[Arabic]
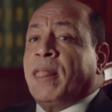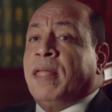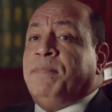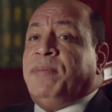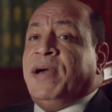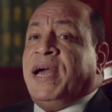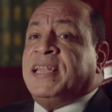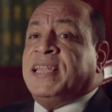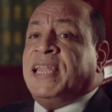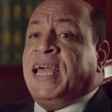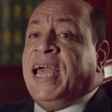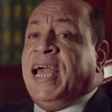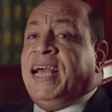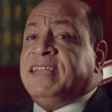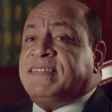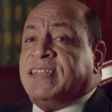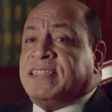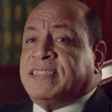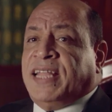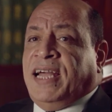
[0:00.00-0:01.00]
بأن
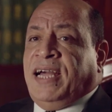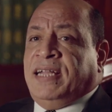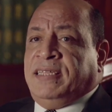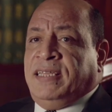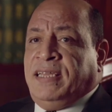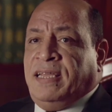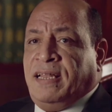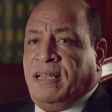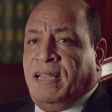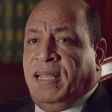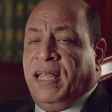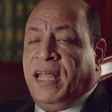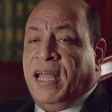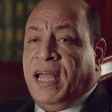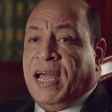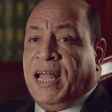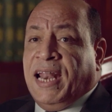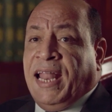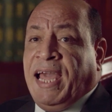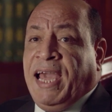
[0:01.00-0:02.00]
هذا التعديل
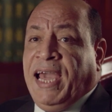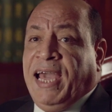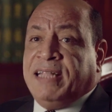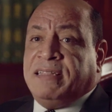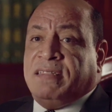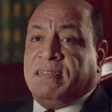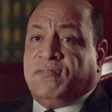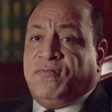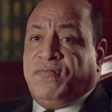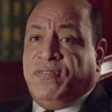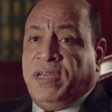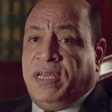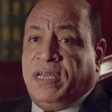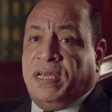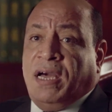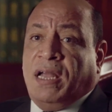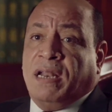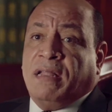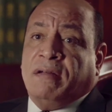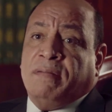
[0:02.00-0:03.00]
الحادث
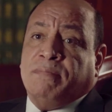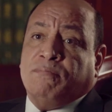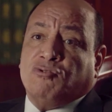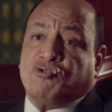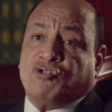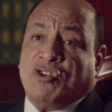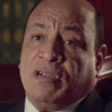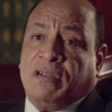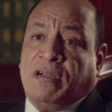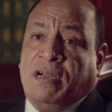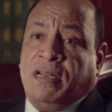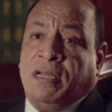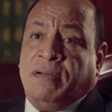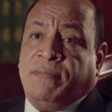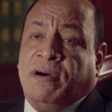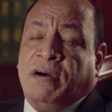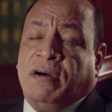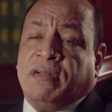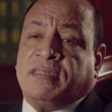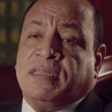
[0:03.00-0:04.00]
في المشرع
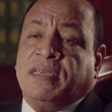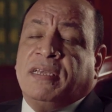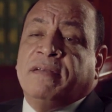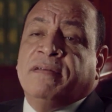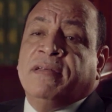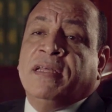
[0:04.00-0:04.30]
الإماراتي